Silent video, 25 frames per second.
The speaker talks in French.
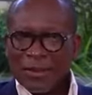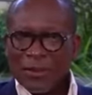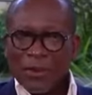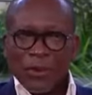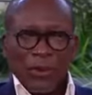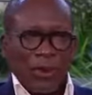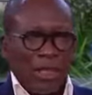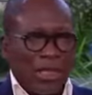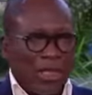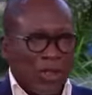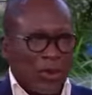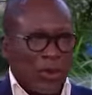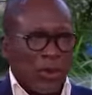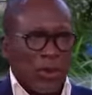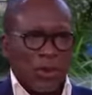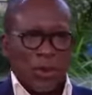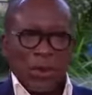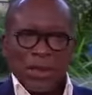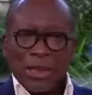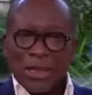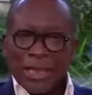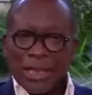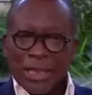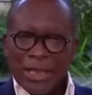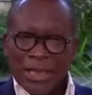de réduction,
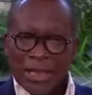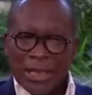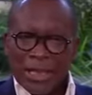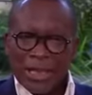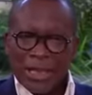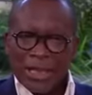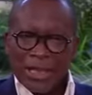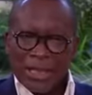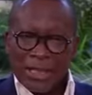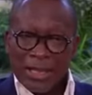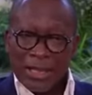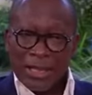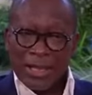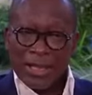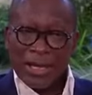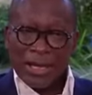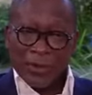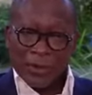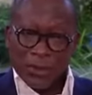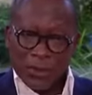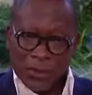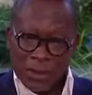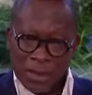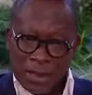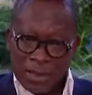les, quand
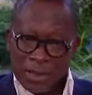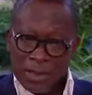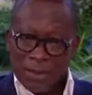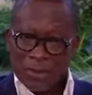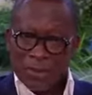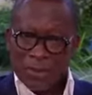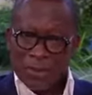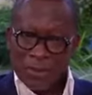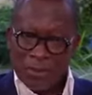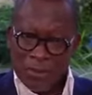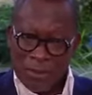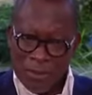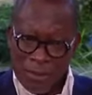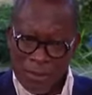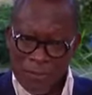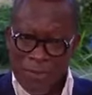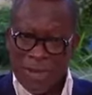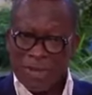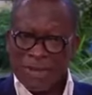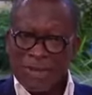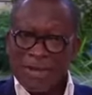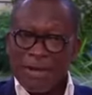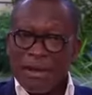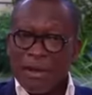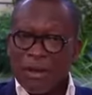la justice
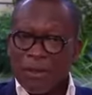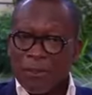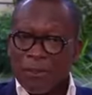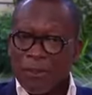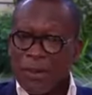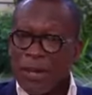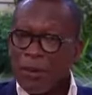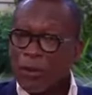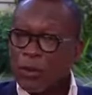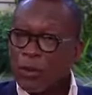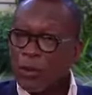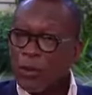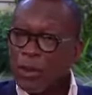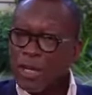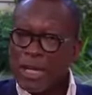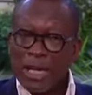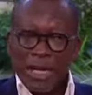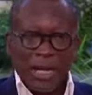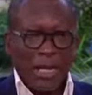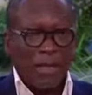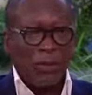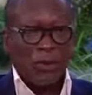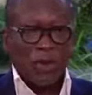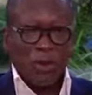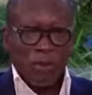maintenant prend le
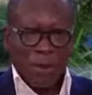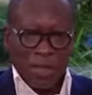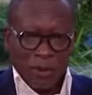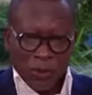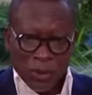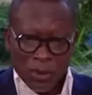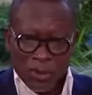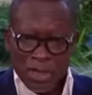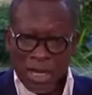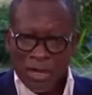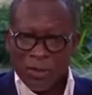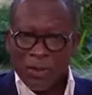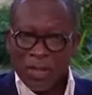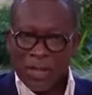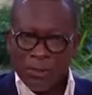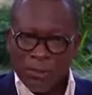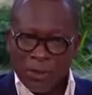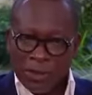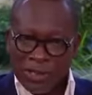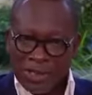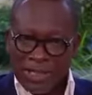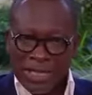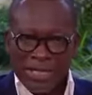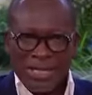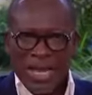relais et demande que chacun
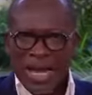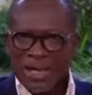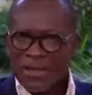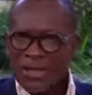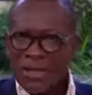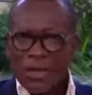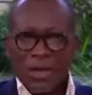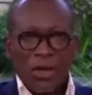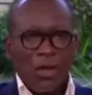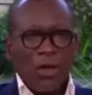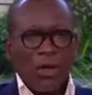réponde de ses actes,